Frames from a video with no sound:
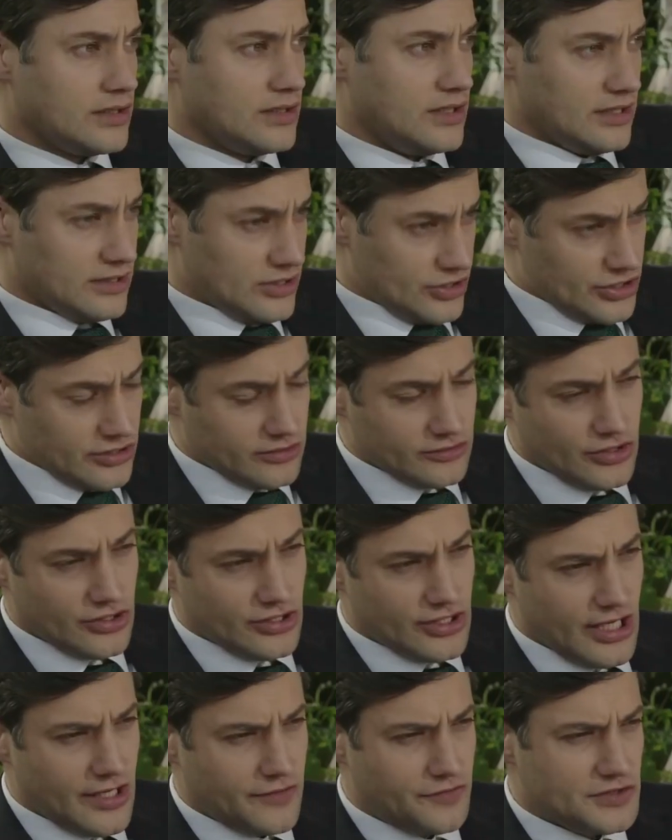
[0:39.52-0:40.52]
Для начала не
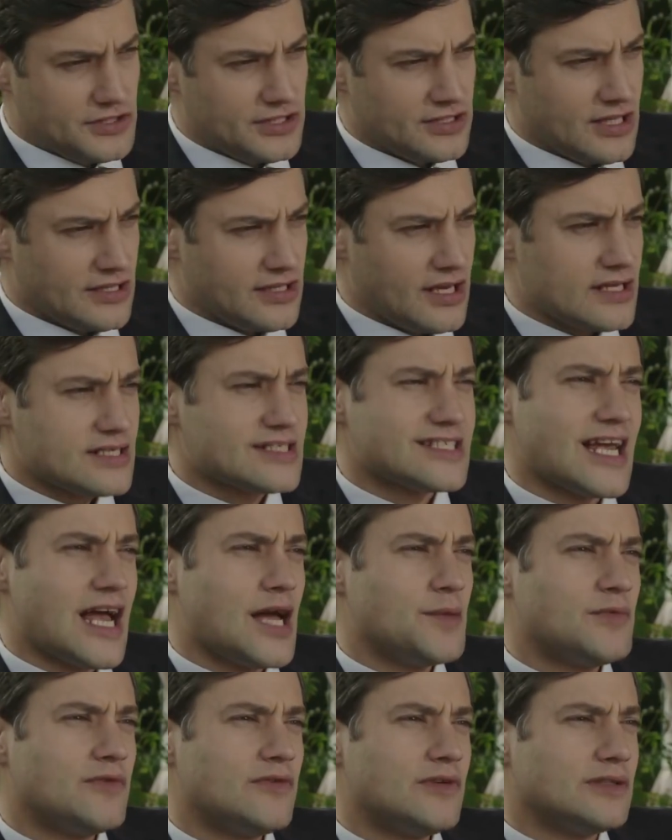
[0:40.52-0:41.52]
дрейфить и нанять
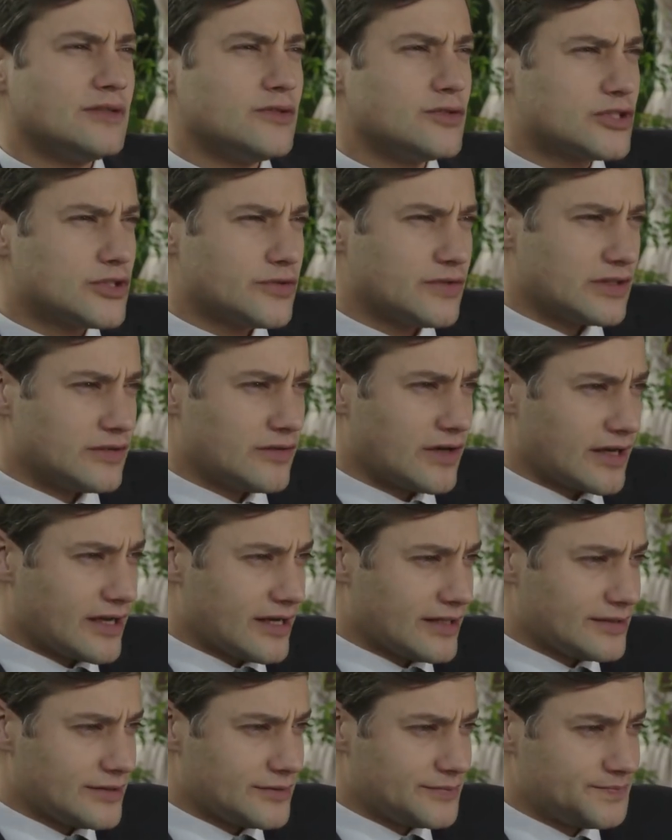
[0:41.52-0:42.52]
самого лучшего
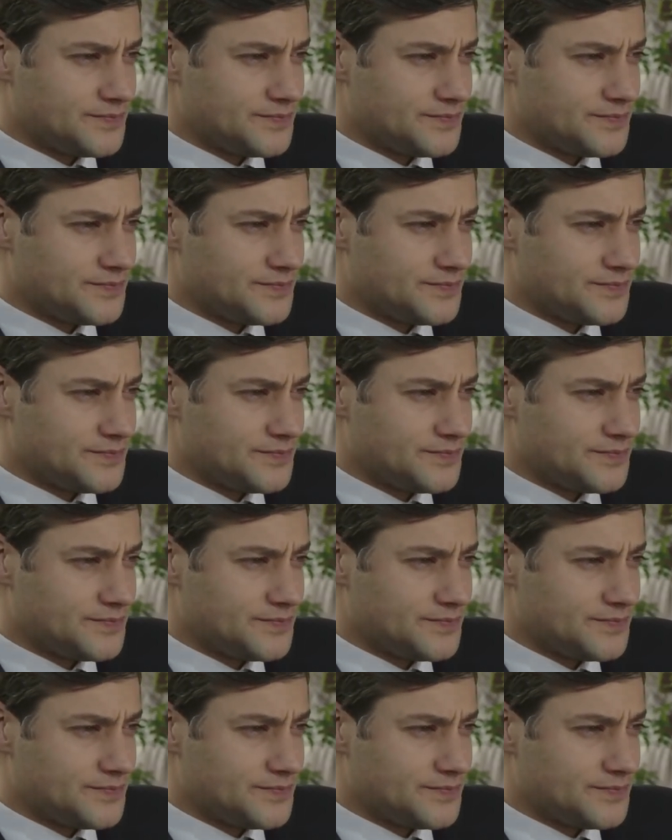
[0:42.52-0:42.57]
адвоката.